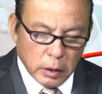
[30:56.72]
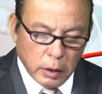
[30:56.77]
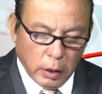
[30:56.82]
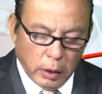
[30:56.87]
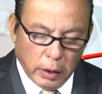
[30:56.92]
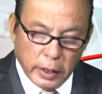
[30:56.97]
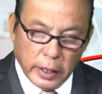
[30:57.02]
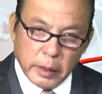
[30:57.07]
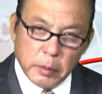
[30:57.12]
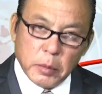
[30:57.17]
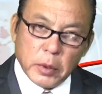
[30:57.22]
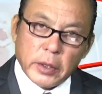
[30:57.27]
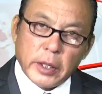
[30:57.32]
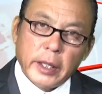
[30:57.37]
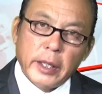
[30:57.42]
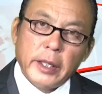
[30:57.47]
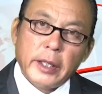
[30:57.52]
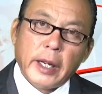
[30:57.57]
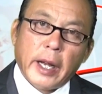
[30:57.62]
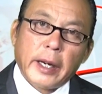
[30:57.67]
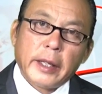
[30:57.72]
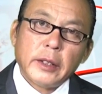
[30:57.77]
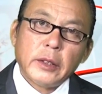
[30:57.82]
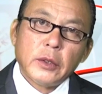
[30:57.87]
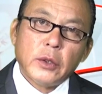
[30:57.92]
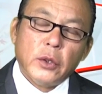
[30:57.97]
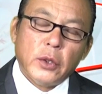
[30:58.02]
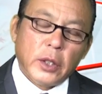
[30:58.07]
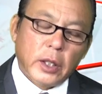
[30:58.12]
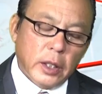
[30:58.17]
họ lấy một cái hình
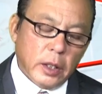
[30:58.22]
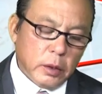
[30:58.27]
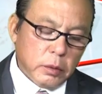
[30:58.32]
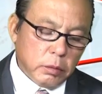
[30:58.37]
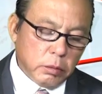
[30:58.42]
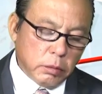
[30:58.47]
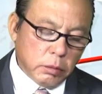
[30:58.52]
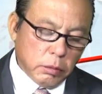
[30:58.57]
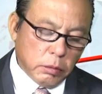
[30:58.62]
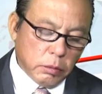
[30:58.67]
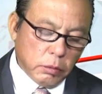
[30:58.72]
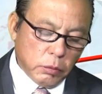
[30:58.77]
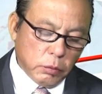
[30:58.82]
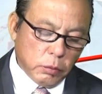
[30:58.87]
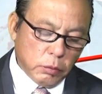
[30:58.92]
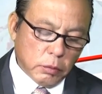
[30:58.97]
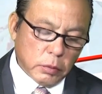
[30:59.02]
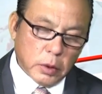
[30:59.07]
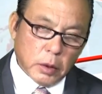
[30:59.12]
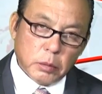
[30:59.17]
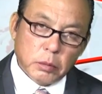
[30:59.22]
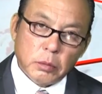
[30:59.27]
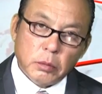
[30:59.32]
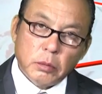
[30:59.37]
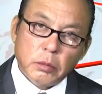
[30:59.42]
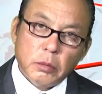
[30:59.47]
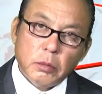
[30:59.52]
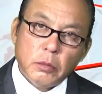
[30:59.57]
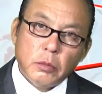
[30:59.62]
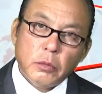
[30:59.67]
ảnh của ông
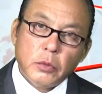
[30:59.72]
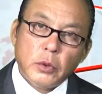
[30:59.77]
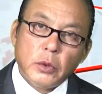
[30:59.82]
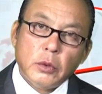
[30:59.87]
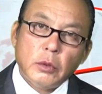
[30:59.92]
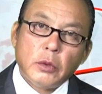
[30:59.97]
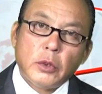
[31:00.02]
ông